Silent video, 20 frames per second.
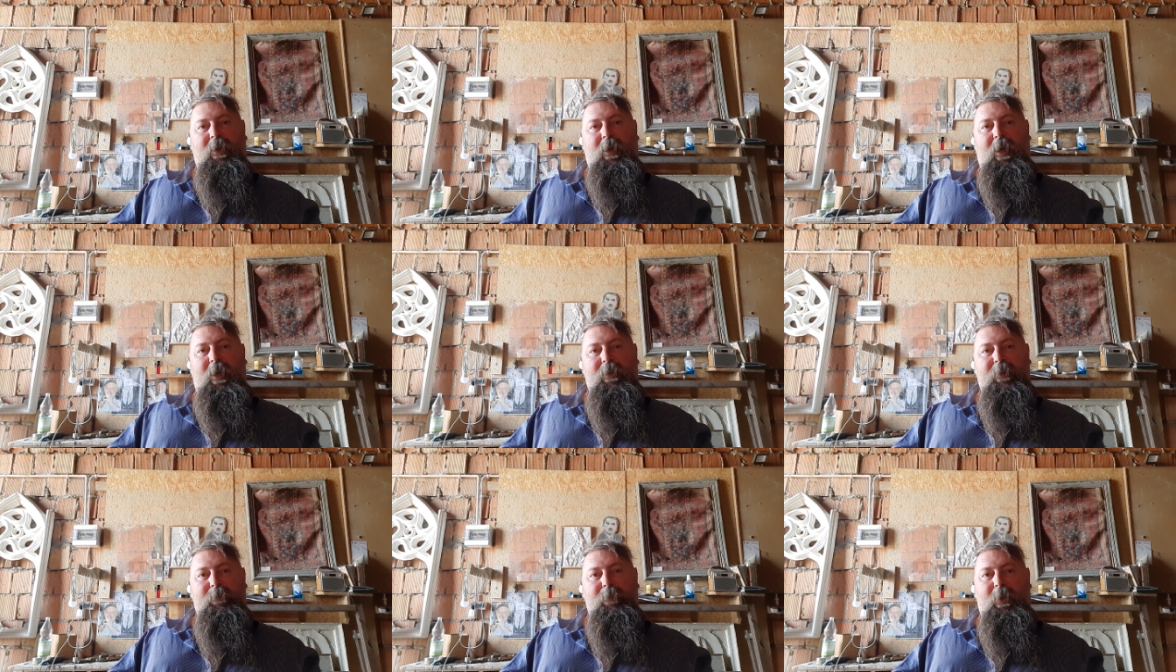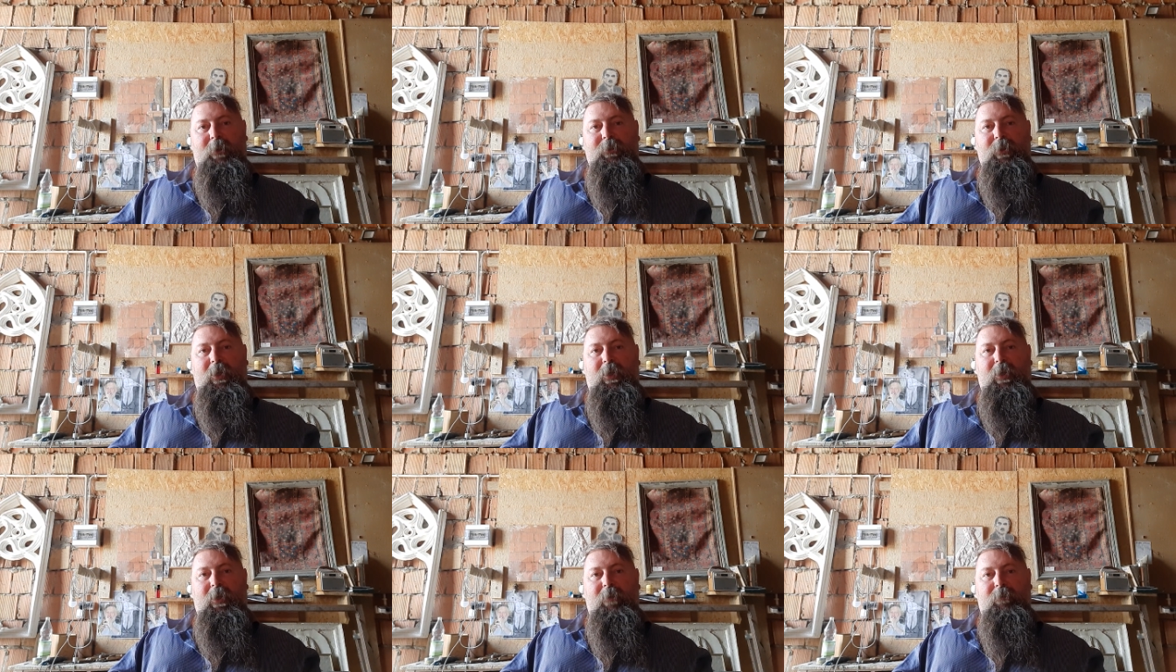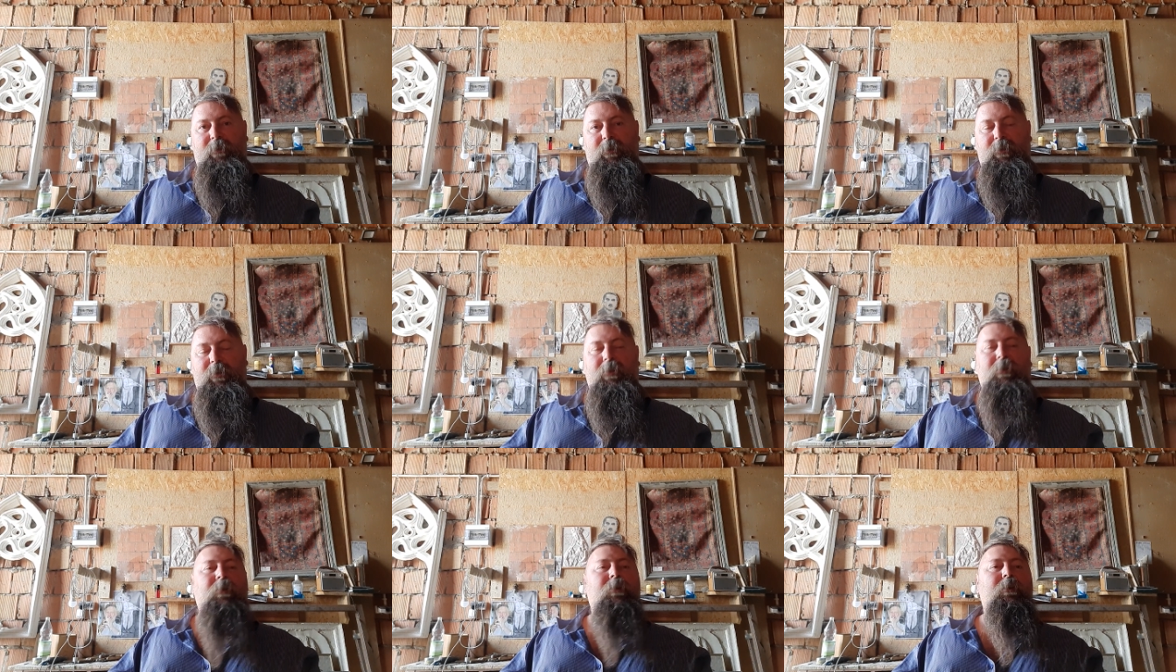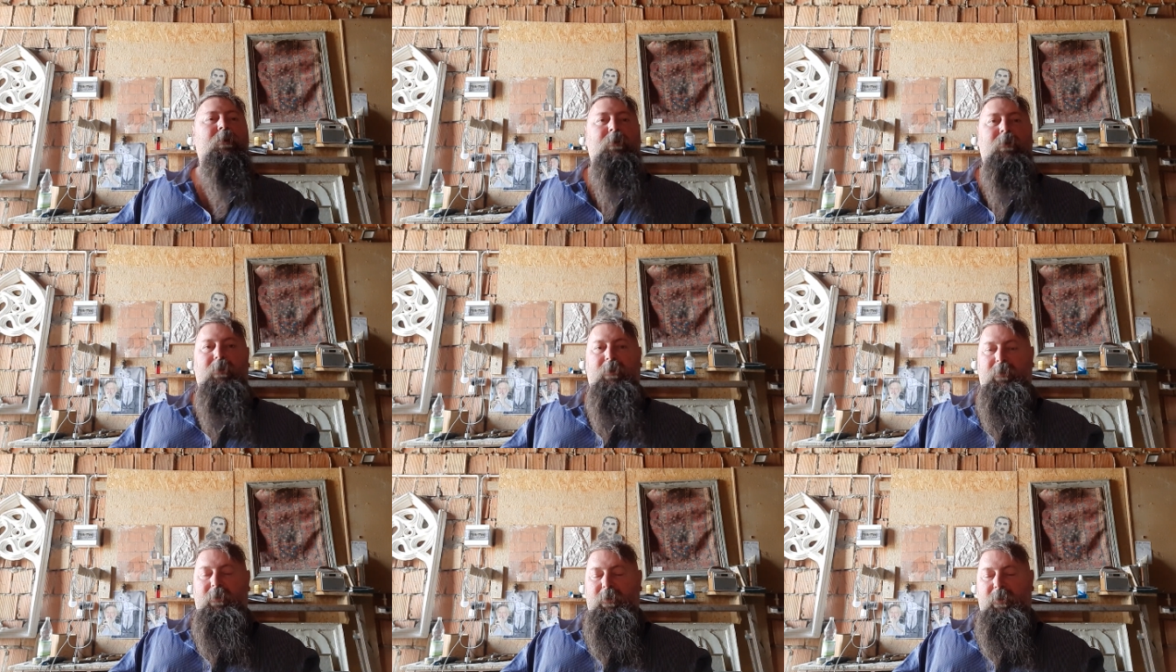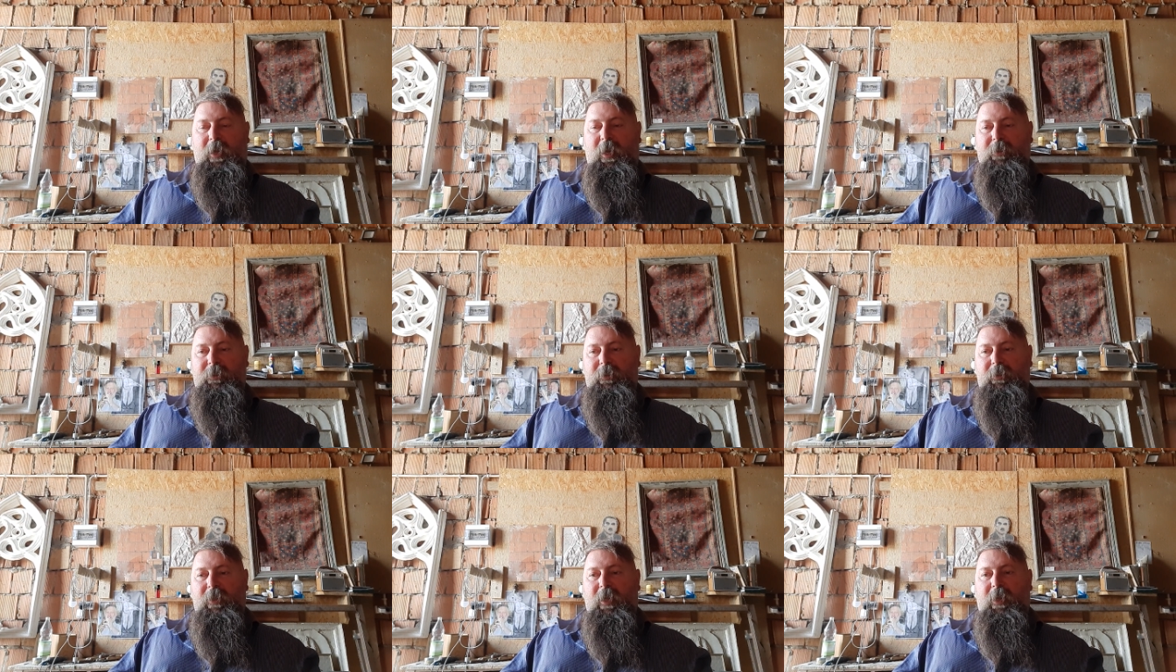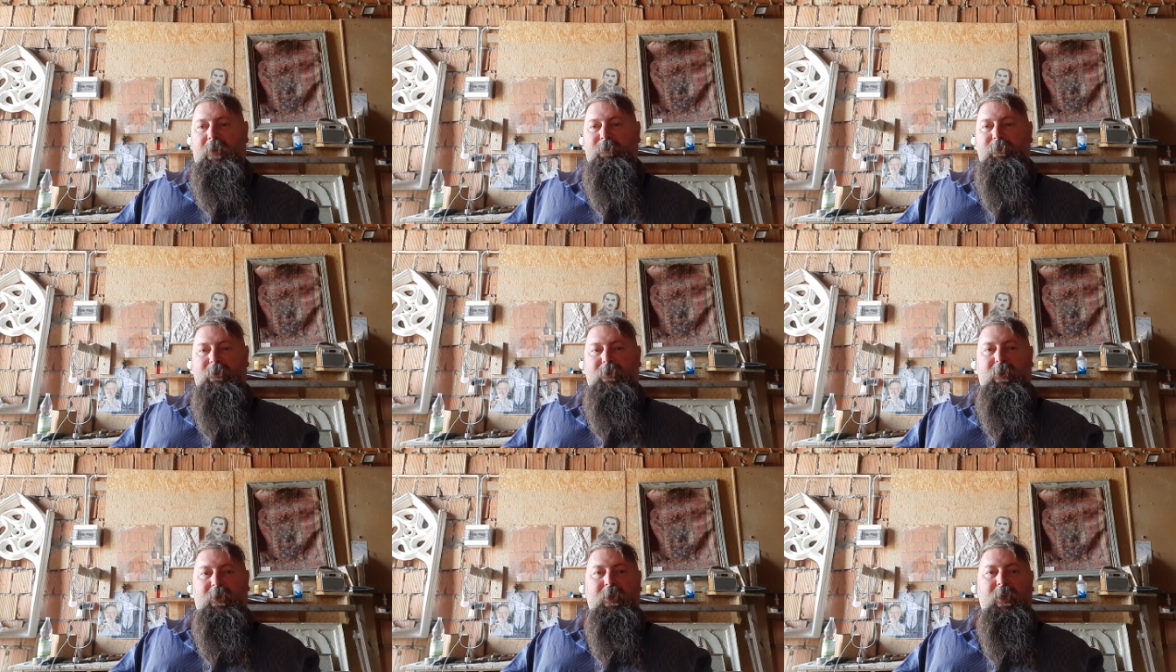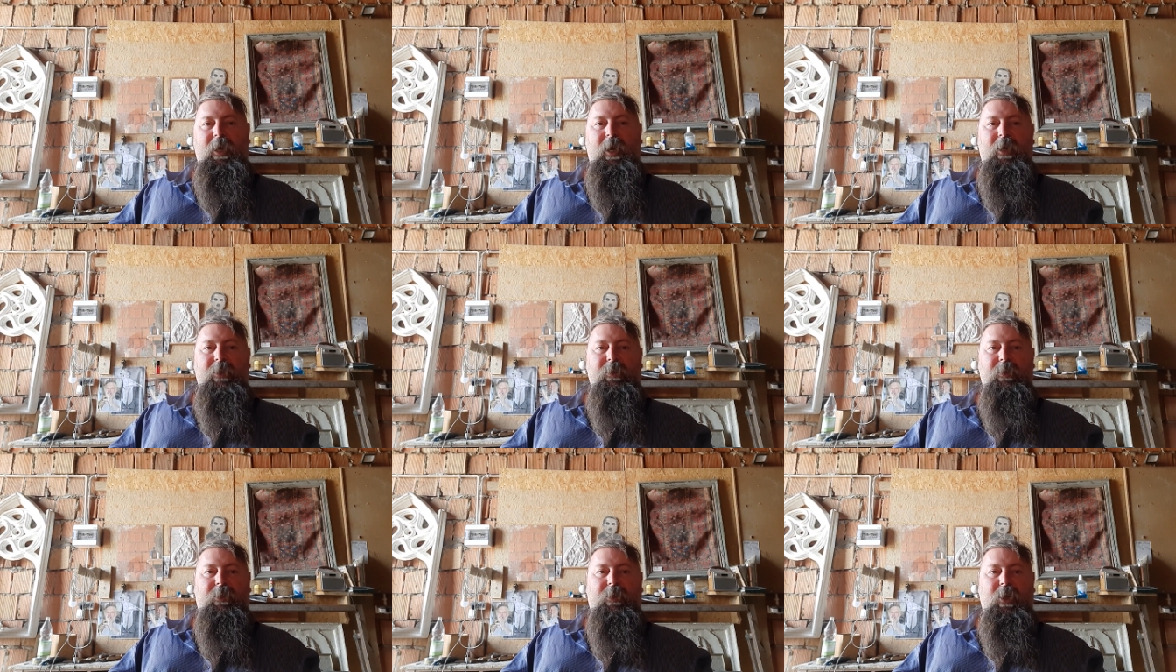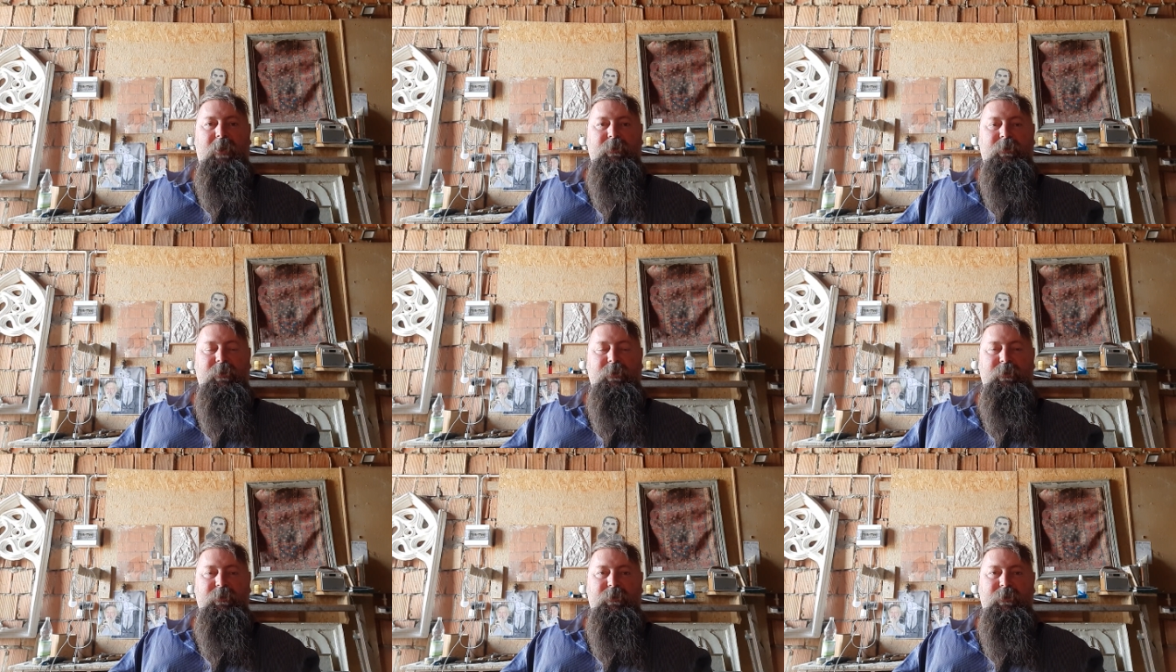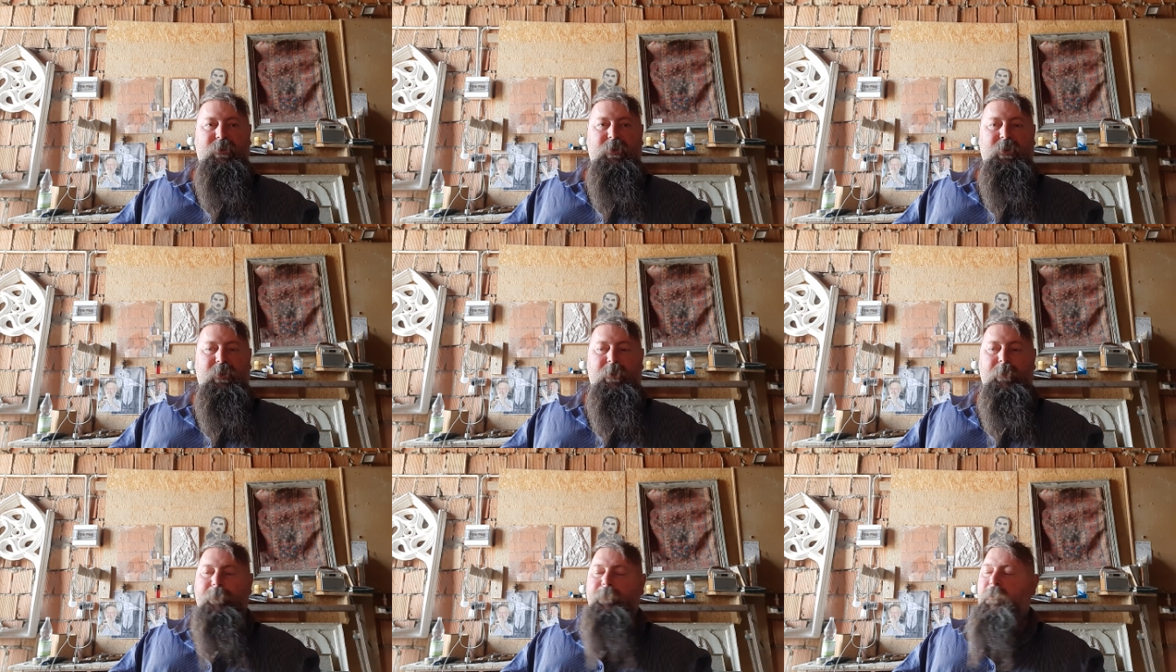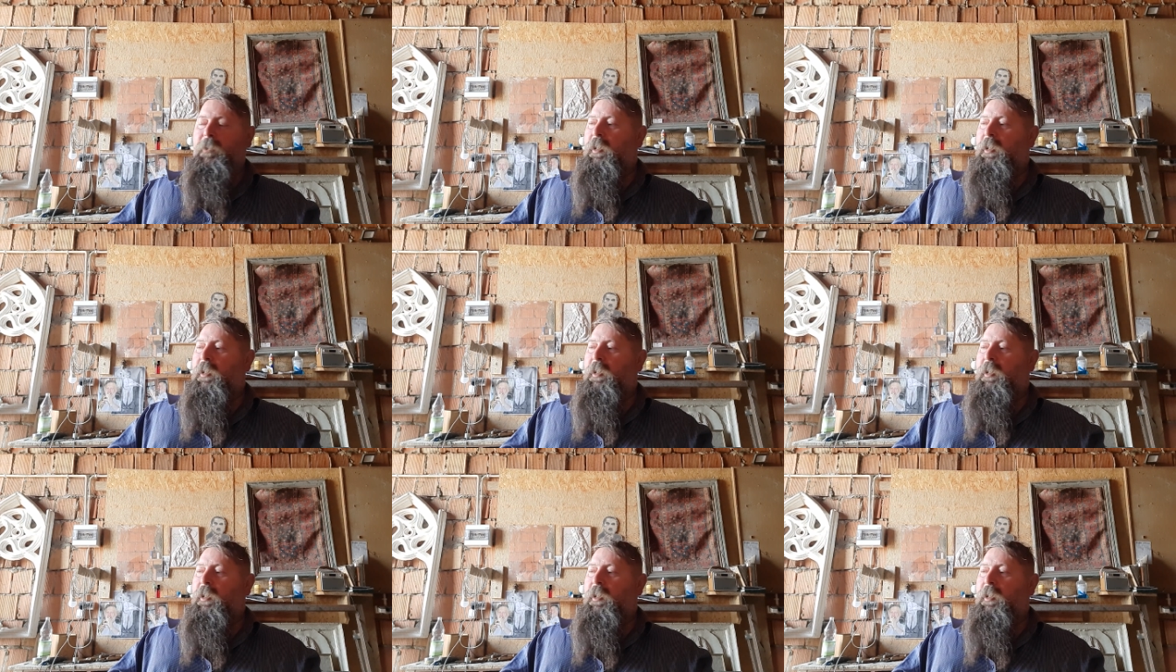ani Maciarewicz, y, ani Naimski, ani Kaczyński.